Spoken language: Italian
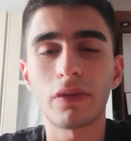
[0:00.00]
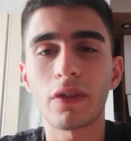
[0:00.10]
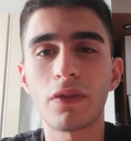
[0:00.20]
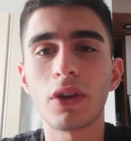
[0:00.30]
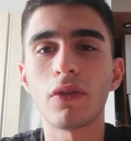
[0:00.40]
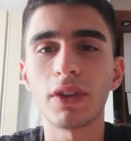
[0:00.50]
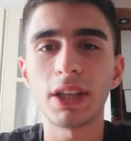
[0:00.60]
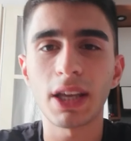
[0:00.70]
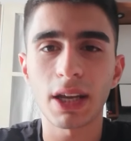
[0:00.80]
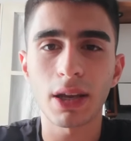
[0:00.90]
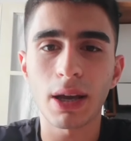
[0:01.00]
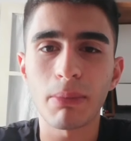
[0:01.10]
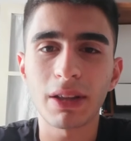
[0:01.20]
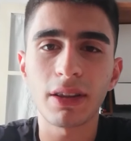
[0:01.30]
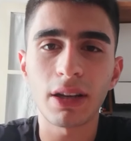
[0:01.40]
fa figo vedere
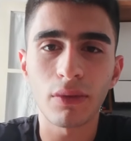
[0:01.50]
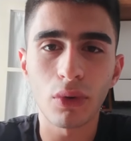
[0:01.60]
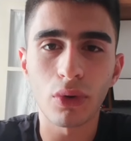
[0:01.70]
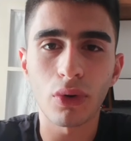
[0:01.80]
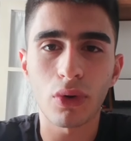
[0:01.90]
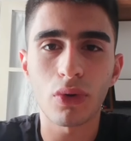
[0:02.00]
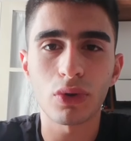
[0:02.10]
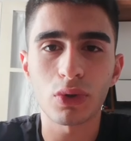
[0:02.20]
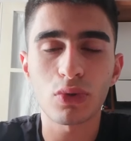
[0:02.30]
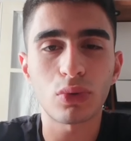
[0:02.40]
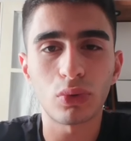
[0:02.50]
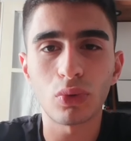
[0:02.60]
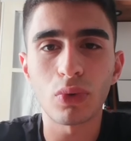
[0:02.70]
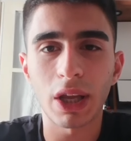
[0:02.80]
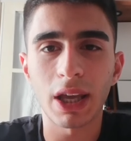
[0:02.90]
ambienti di lavoro con
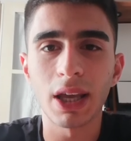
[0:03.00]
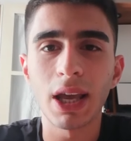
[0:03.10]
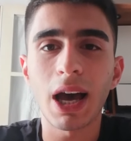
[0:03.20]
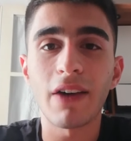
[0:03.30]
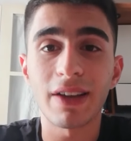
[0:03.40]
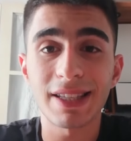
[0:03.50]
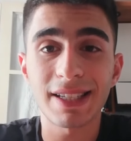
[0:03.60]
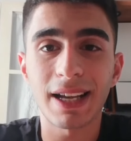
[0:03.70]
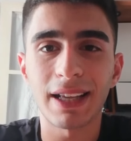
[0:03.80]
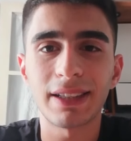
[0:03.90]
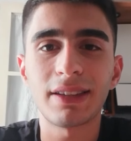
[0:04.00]
strutture avanzate,